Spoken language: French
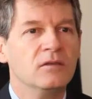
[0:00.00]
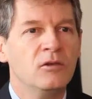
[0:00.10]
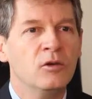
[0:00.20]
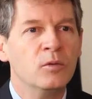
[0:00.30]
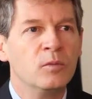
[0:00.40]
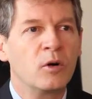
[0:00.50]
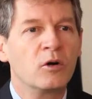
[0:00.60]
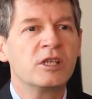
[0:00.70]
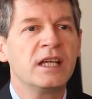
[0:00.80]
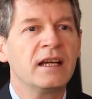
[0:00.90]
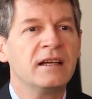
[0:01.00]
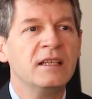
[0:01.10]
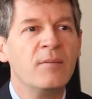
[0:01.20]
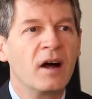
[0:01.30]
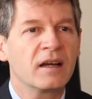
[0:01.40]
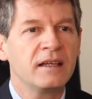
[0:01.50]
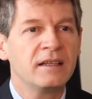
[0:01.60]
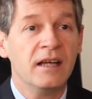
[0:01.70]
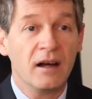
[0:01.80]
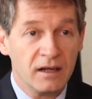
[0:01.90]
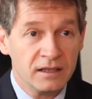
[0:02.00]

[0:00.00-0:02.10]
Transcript: Le projet a démarré il y a un